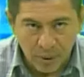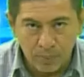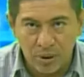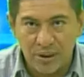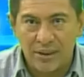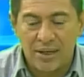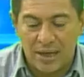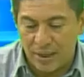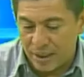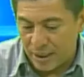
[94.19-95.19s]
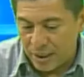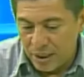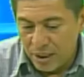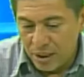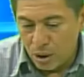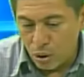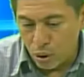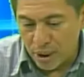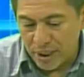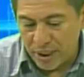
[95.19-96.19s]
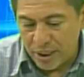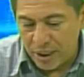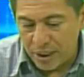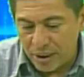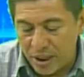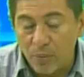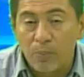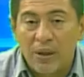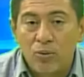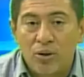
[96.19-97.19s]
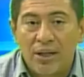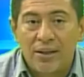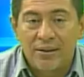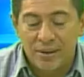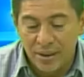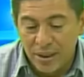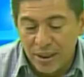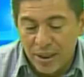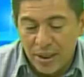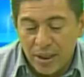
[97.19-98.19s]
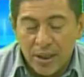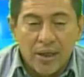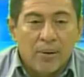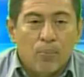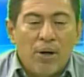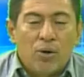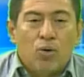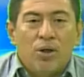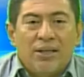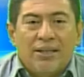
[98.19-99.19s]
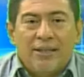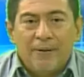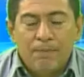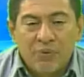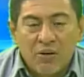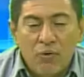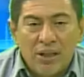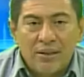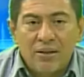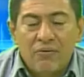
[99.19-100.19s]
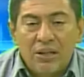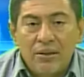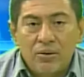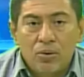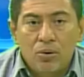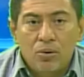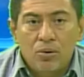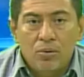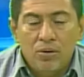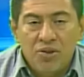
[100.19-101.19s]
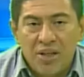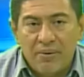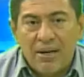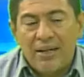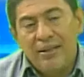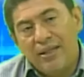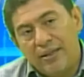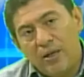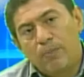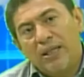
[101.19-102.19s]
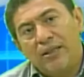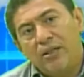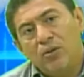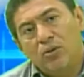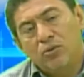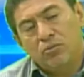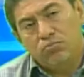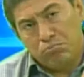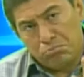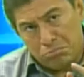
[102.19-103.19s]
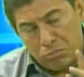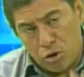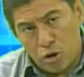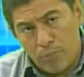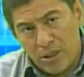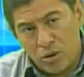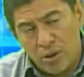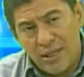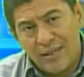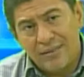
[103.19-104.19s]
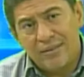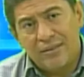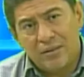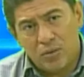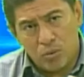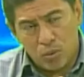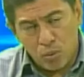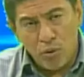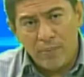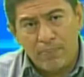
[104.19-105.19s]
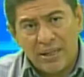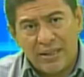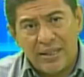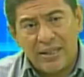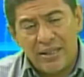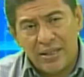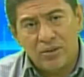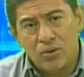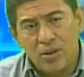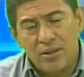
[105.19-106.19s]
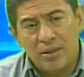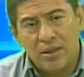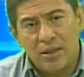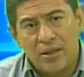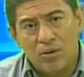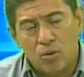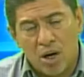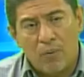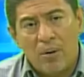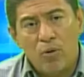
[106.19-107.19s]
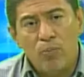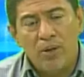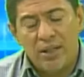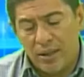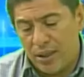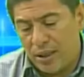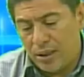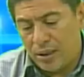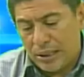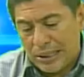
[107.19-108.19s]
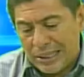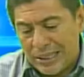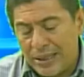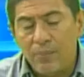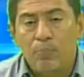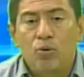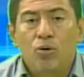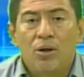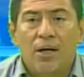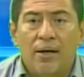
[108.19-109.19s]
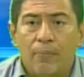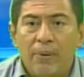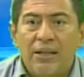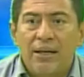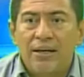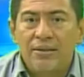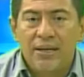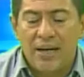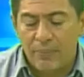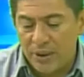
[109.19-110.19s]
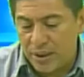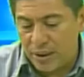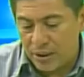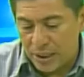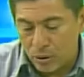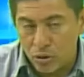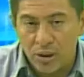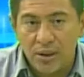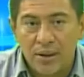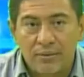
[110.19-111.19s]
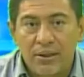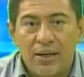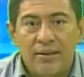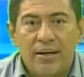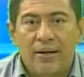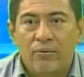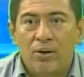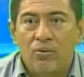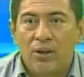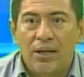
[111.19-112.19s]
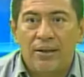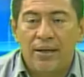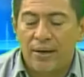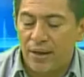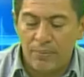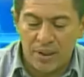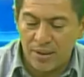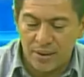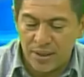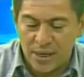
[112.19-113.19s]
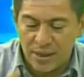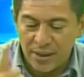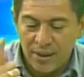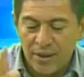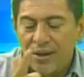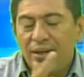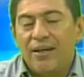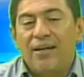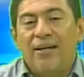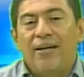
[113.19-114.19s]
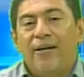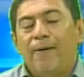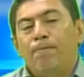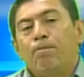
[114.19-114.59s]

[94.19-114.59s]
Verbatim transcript: pues es lo que tenemos para ustedes. Bueno, eh, Fuerte San Francisco lleva de tres partidos dos victorias, un empate y eso dice o habla muy bien del equipo. La carpeta es ya, mi querida Roxy. Así que ya, cuando usted la tenga, ahí me dice ya. Eh,